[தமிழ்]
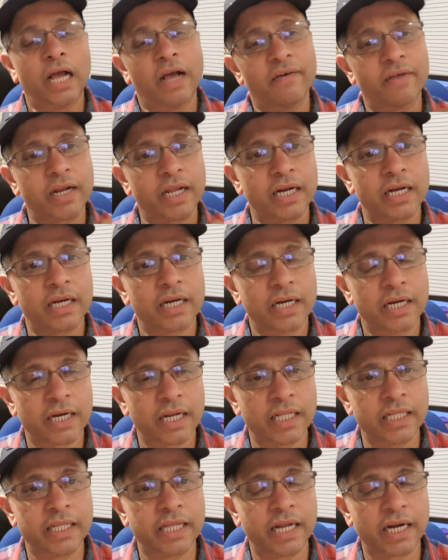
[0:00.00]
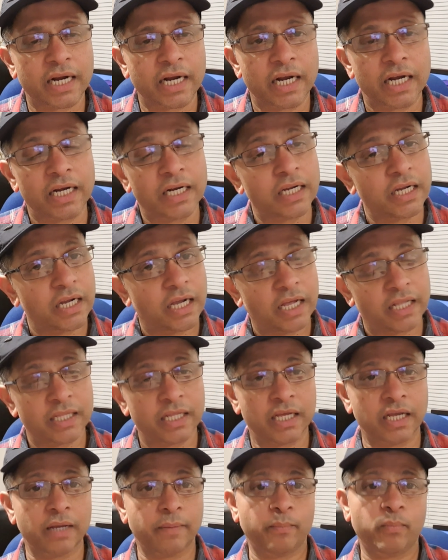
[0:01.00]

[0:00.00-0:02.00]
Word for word: அவர்கள் இறந்தார்கள் என்று அந்த